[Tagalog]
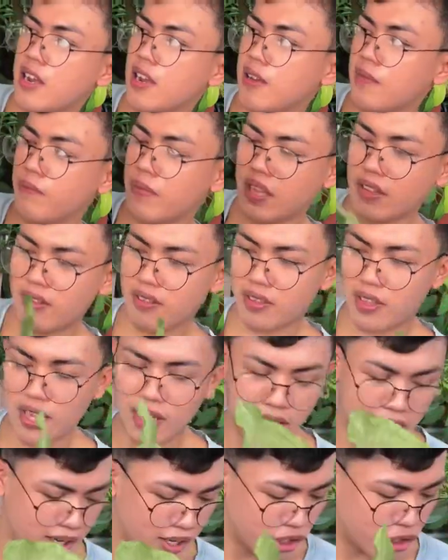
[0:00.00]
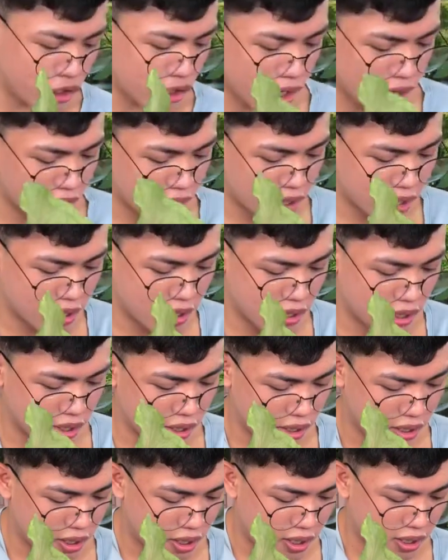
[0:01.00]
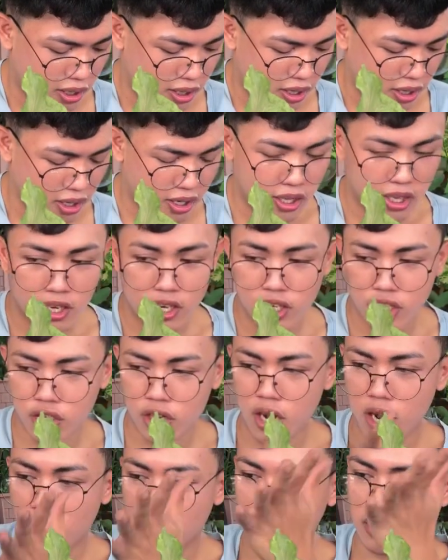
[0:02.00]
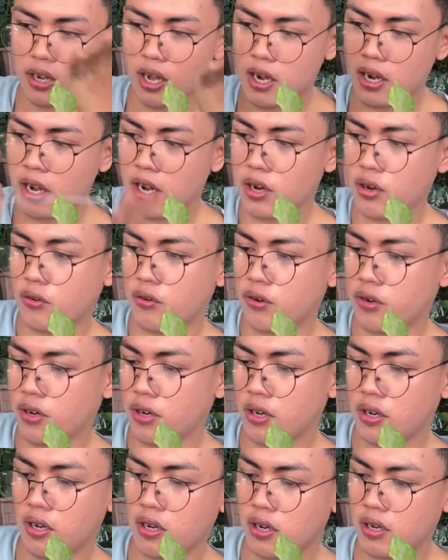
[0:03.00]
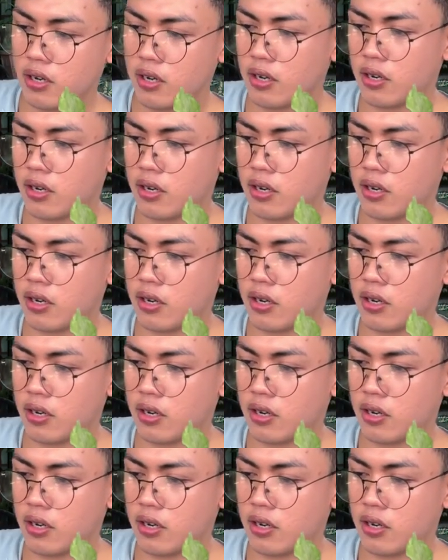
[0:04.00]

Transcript: na. May stick na siya. Hindi na siya gaganon.